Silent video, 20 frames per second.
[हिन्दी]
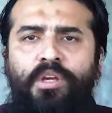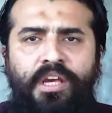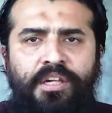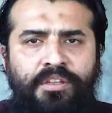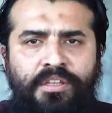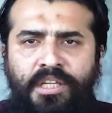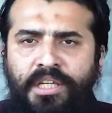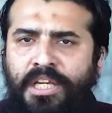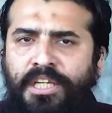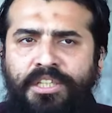कोई
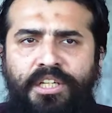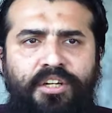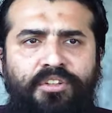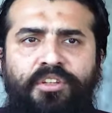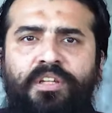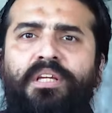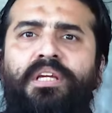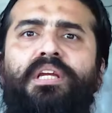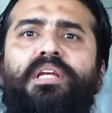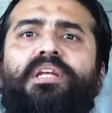ऐसी गीदड़
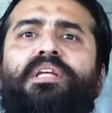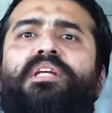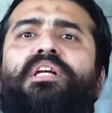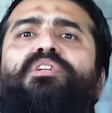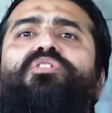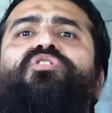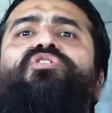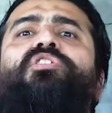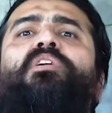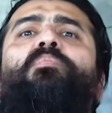सिंगी नहीं है
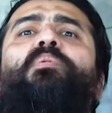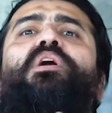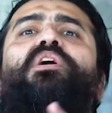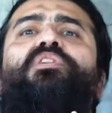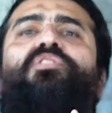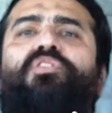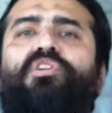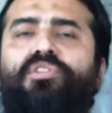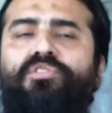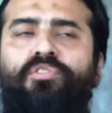जिससे मैं
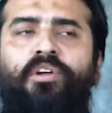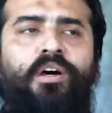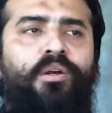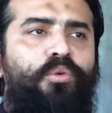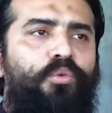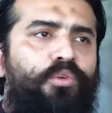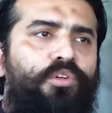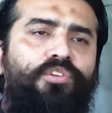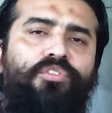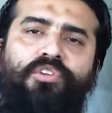किसी
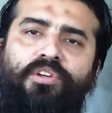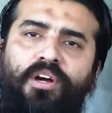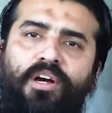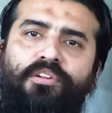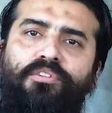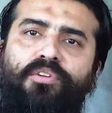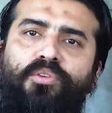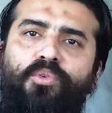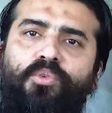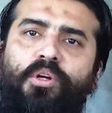इंसान को ये सिखा
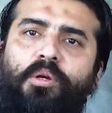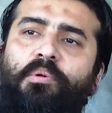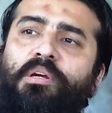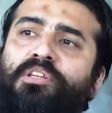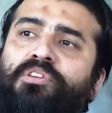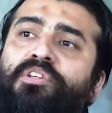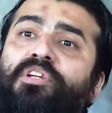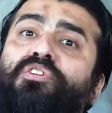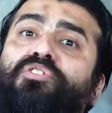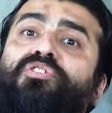सकूं कि भाई
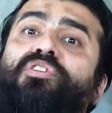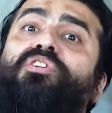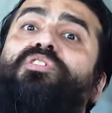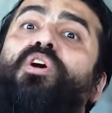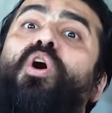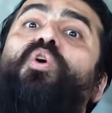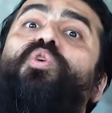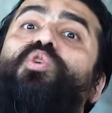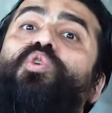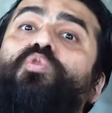दिस इज
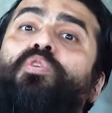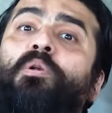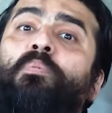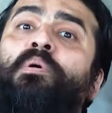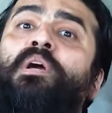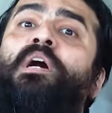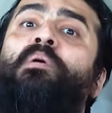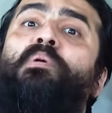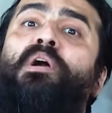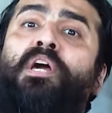हाउ यू विल
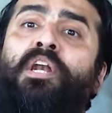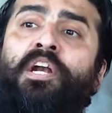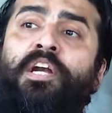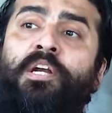बिकम अ